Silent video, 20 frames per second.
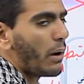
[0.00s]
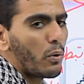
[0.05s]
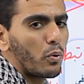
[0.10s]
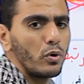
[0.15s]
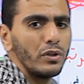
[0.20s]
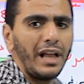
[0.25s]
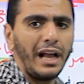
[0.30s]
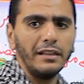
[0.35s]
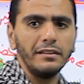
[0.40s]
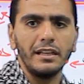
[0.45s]

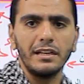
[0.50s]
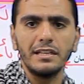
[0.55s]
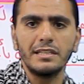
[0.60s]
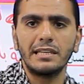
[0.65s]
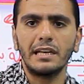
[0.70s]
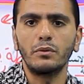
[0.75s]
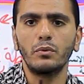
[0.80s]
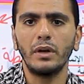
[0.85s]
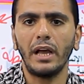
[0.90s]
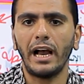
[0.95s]
موجوده عند
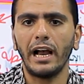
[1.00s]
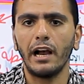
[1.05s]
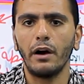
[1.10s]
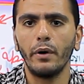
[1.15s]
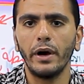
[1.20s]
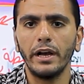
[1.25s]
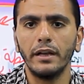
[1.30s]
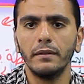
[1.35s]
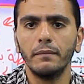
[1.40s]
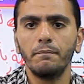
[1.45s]
الانسان
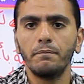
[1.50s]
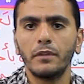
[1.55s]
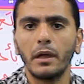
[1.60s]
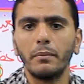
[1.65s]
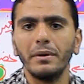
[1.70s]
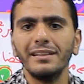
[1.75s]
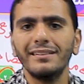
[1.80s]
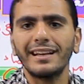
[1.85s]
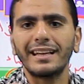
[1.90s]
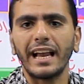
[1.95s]
والحيوان
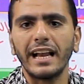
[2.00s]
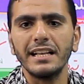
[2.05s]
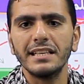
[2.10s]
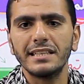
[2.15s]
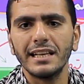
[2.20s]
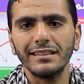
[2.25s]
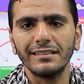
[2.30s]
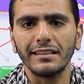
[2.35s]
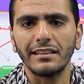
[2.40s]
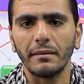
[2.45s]
طب انت
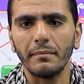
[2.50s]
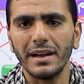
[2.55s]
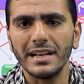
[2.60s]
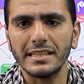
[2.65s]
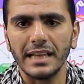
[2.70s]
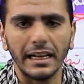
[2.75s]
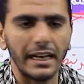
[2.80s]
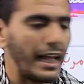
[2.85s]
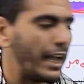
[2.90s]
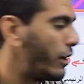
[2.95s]
كانسان
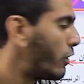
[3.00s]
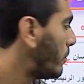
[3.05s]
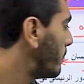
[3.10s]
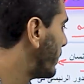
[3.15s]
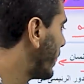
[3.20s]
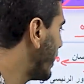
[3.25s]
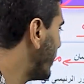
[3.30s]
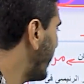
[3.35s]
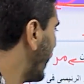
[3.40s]
تتميز عن الحيوان بايه